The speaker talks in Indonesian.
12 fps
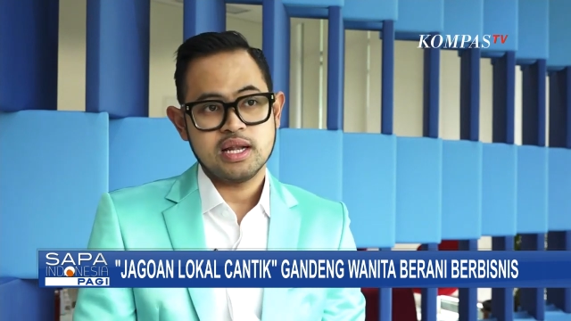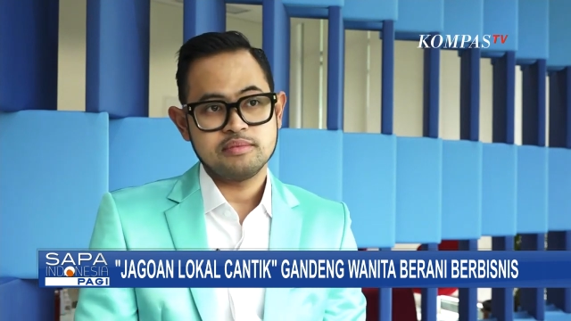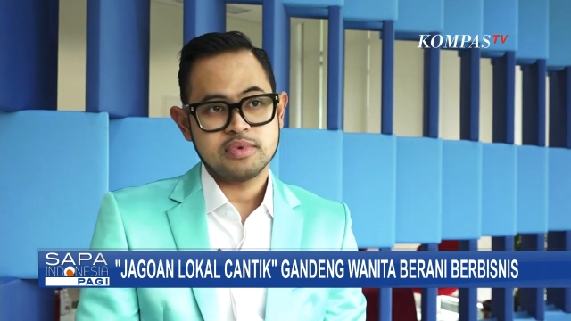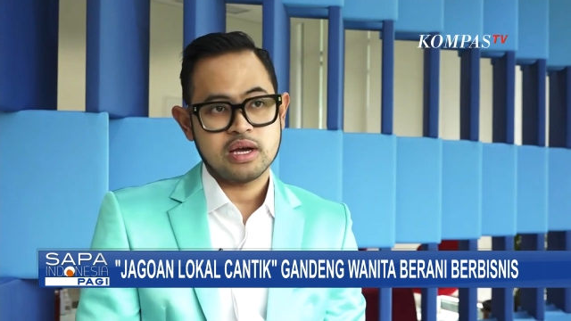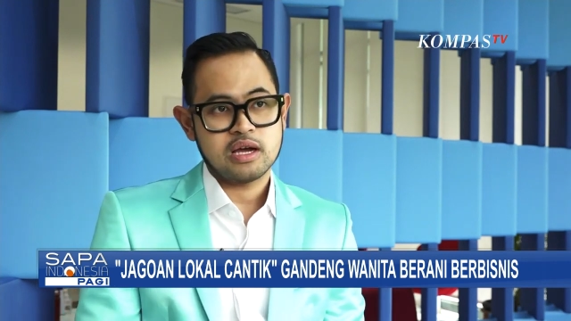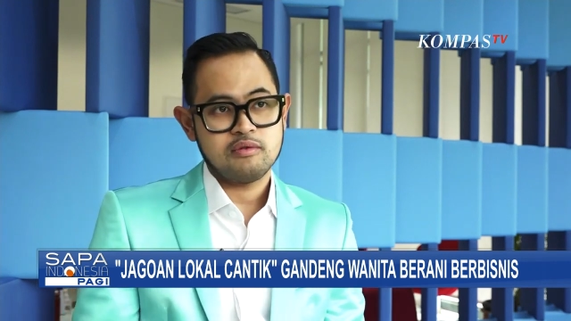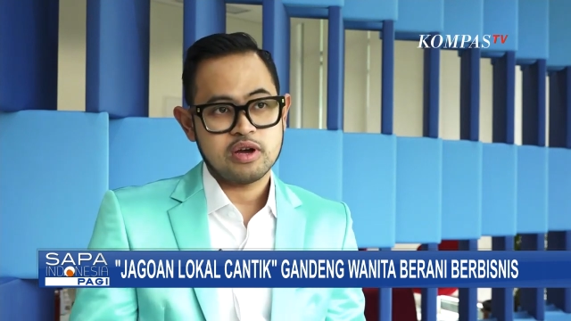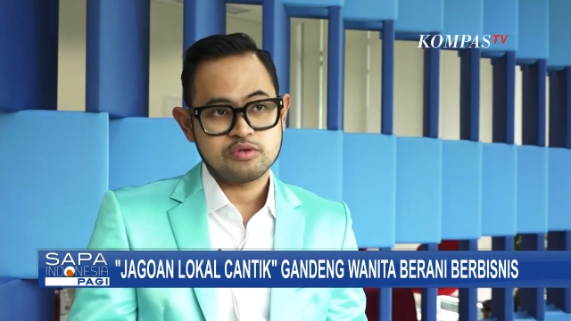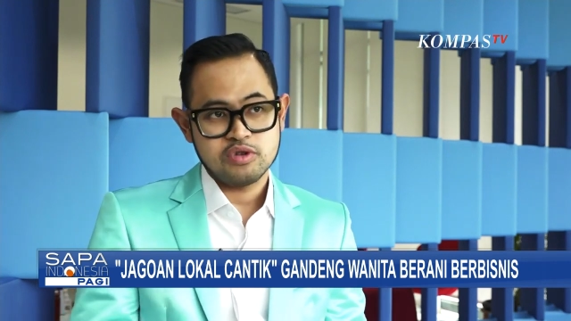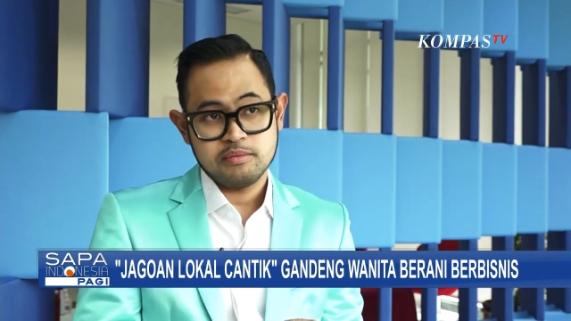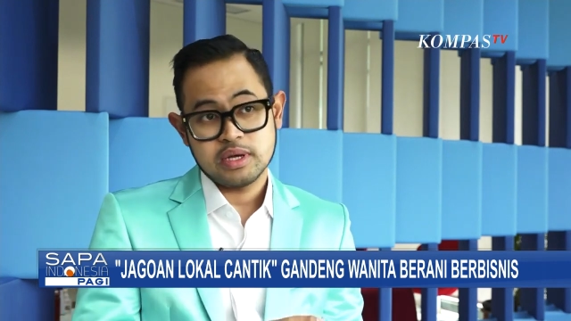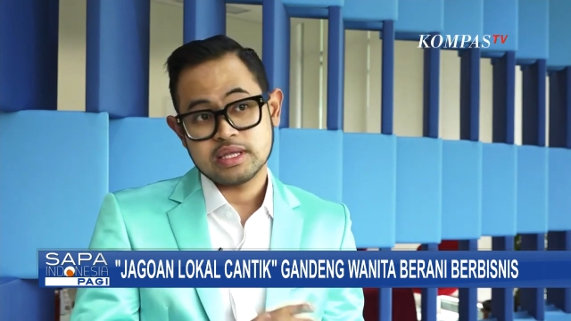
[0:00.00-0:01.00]
dalam jangka
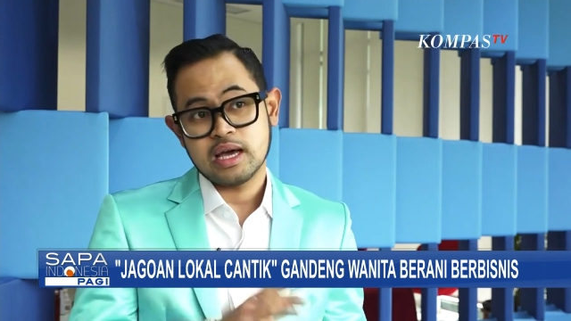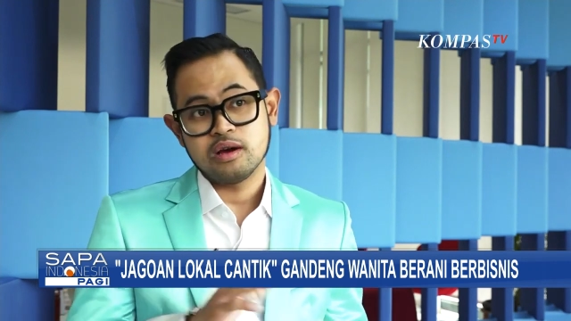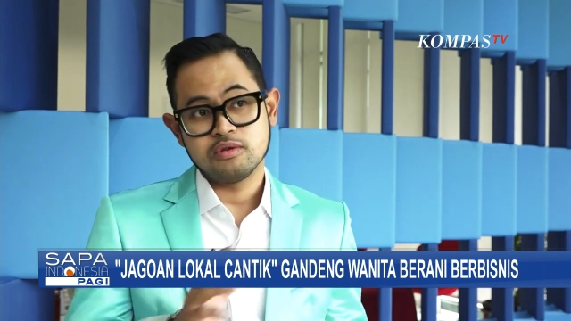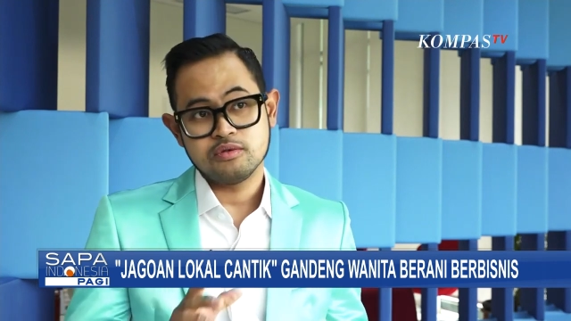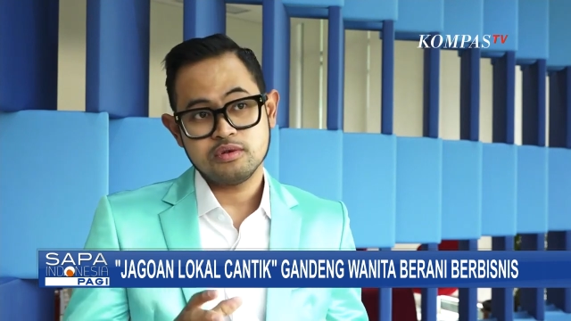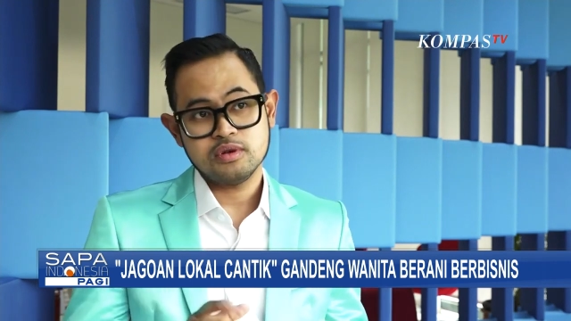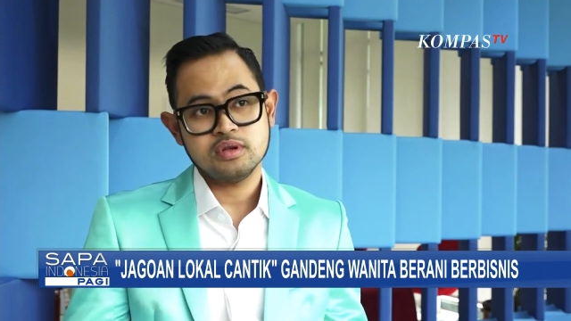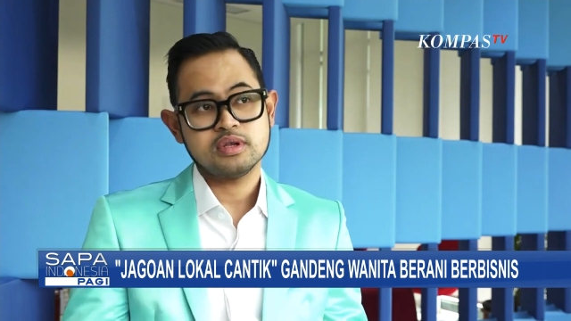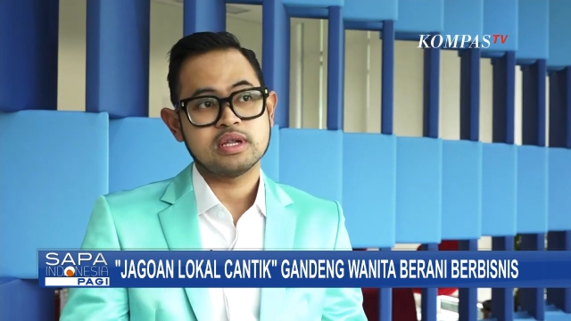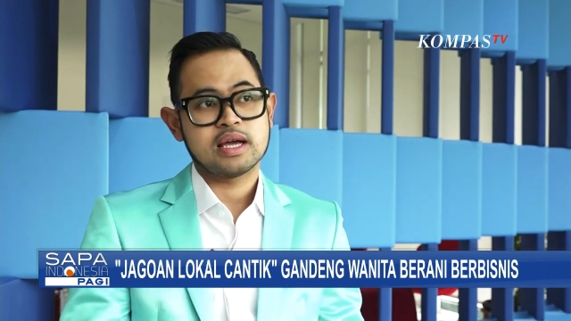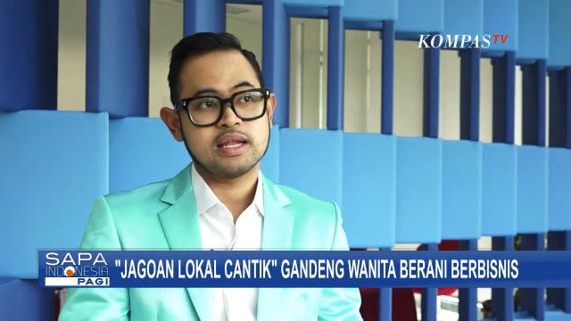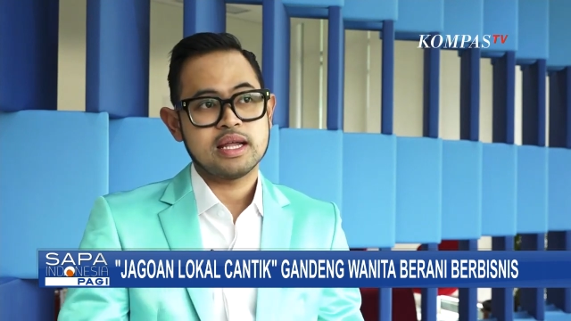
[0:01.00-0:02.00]
waktu lima tahun
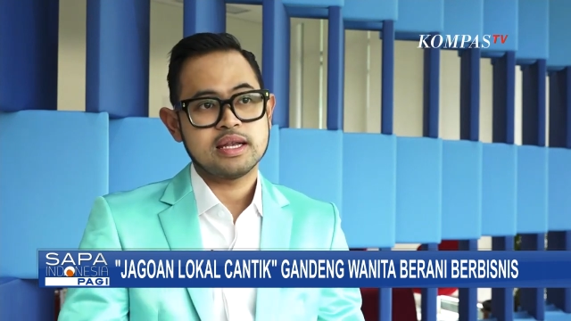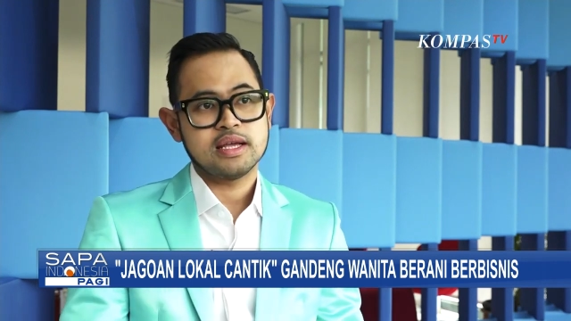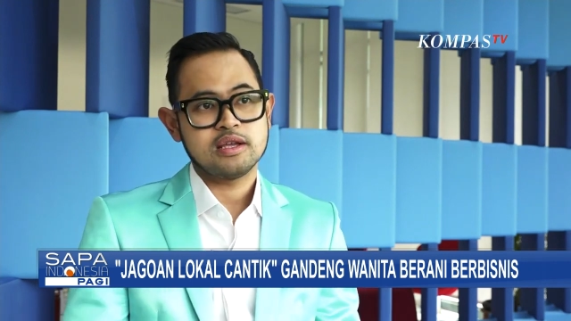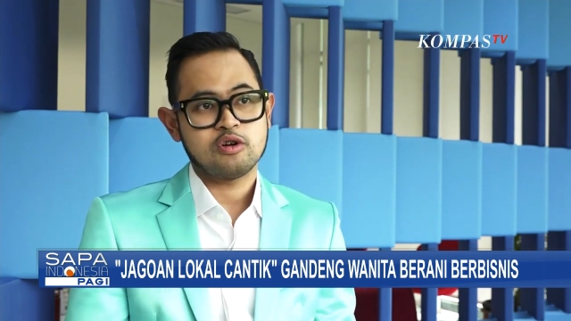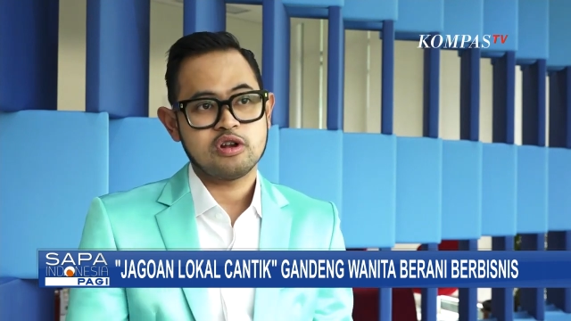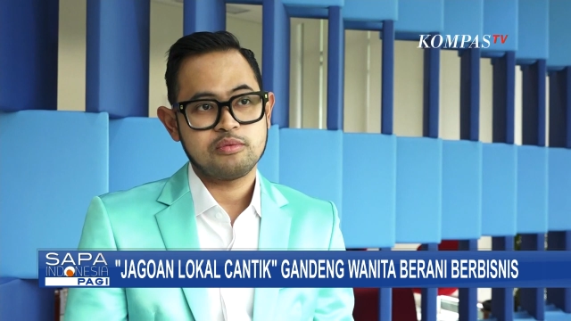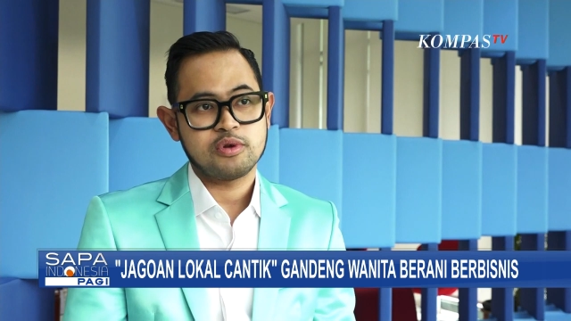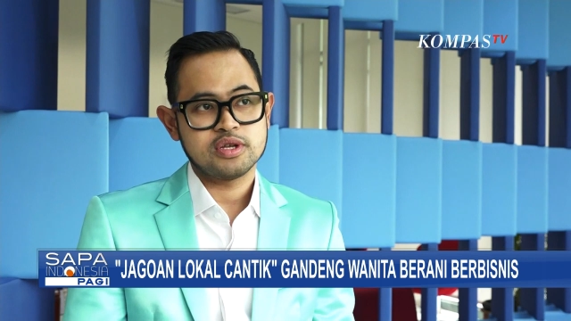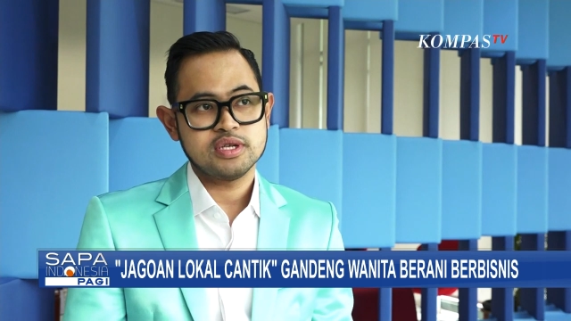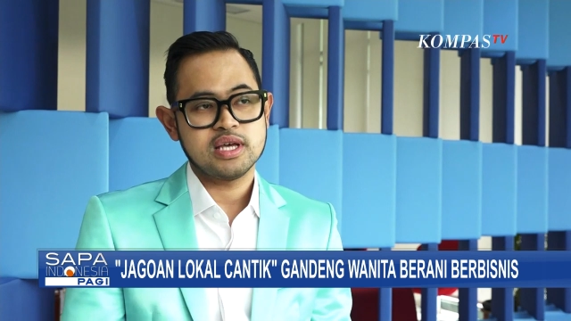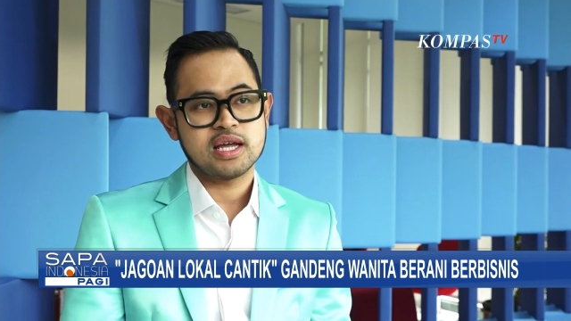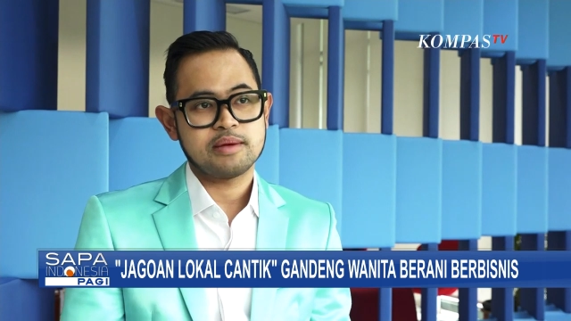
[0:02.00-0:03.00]
dengan adanya
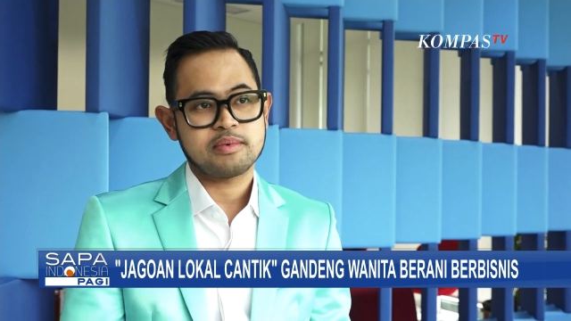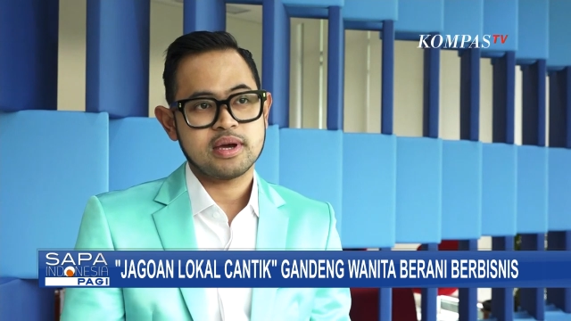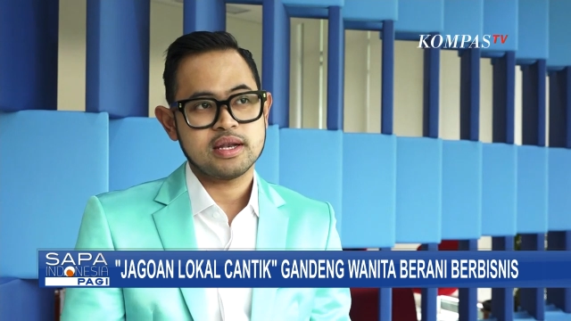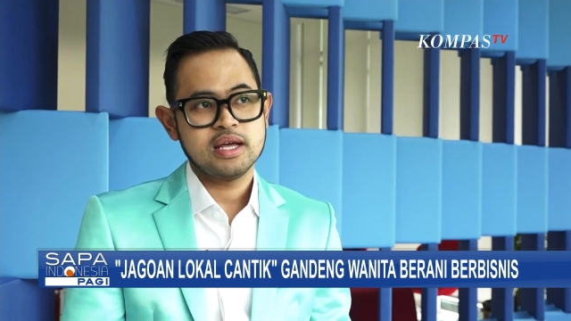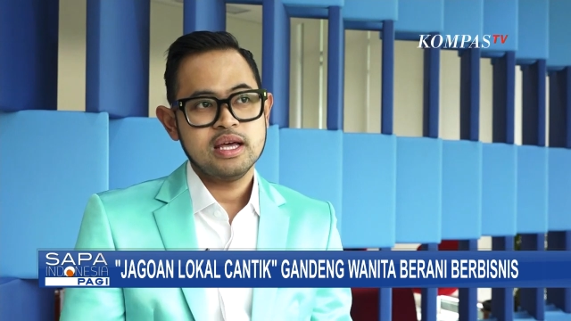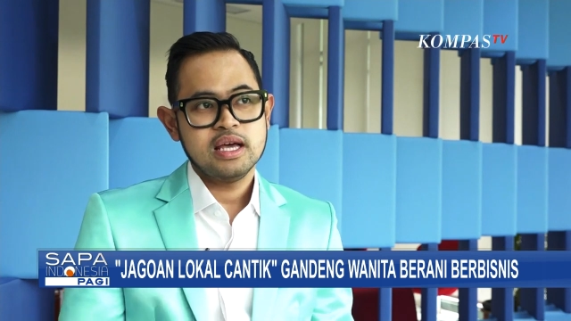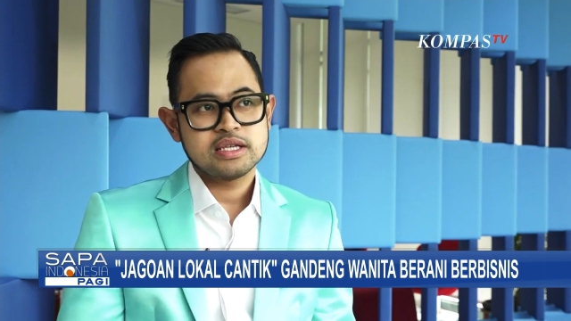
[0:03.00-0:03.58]
kolaborasi diharapkan